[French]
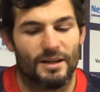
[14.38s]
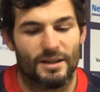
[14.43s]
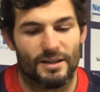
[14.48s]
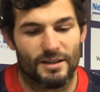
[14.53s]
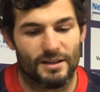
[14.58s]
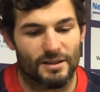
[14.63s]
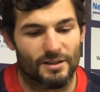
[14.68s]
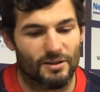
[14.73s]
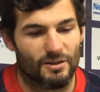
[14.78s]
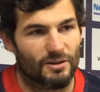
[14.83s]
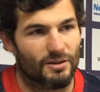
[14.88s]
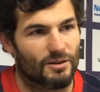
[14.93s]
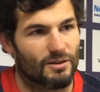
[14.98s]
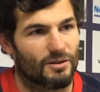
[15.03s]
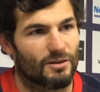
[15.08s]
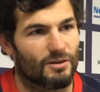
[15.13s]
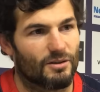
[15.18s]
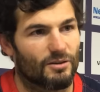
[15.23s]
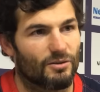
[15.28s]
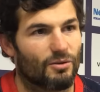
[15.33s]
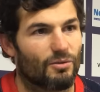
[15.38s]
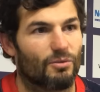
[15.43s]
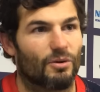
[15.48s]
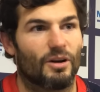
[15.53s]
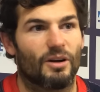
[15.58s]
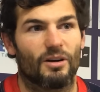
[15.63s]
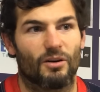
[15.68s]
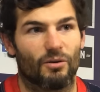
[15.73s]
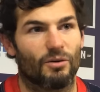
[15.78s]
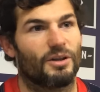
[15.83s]
Et euh, donc
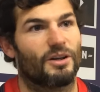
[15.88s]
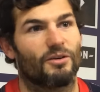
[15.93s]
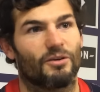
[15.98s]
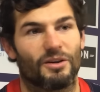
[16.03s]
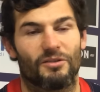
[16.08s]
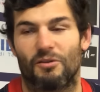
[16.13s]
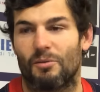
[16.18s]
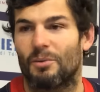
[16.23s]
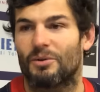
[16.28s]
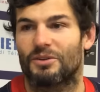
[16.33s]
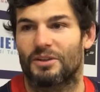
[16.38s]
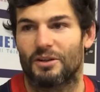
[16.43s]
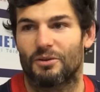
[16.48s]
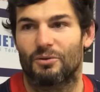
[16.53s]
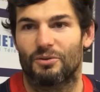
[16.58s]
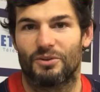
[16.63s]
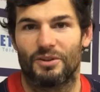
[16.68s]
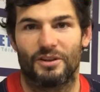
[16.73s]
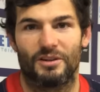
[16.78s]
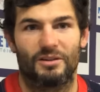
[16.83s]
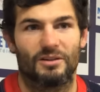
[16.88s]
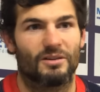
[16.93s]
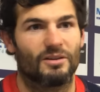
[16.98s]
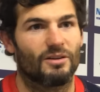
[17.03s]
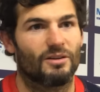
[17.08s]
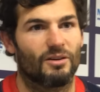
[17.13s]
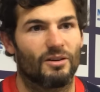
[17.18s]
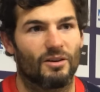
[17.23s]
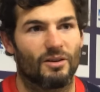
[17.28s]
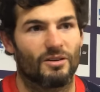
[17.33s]
voilà, là on est, on est vraiment très content.
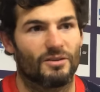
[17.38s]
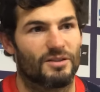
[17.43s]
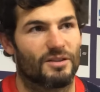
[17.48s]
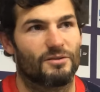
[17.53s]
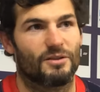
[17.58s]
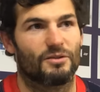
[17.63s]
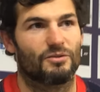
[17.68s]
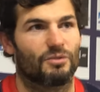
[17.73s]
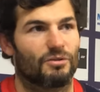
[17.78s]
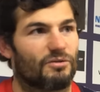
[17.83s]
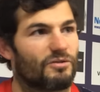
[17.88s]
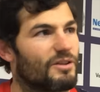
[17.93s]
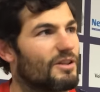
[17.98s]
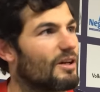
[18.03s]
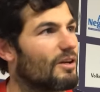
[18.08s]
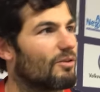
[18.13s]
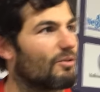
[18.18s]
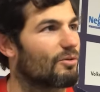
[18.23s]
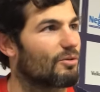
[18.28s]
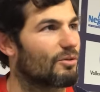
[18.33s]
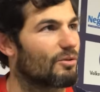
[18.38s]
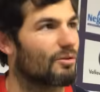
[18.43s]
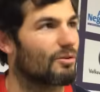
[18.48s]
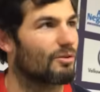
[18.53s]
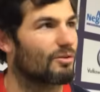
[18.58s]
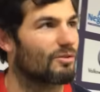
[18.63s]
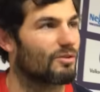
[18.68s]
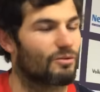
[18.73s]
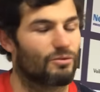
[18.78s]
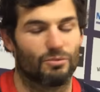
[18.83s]
ça vient sur le final, donc
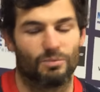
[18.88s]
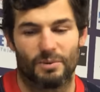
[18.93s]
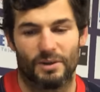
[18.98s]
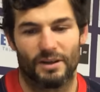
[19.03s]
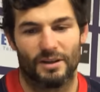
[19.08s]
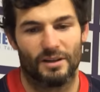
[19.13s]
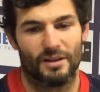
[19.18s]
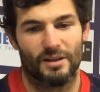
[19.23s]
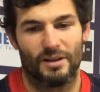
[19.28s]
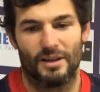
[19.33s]
c'est super.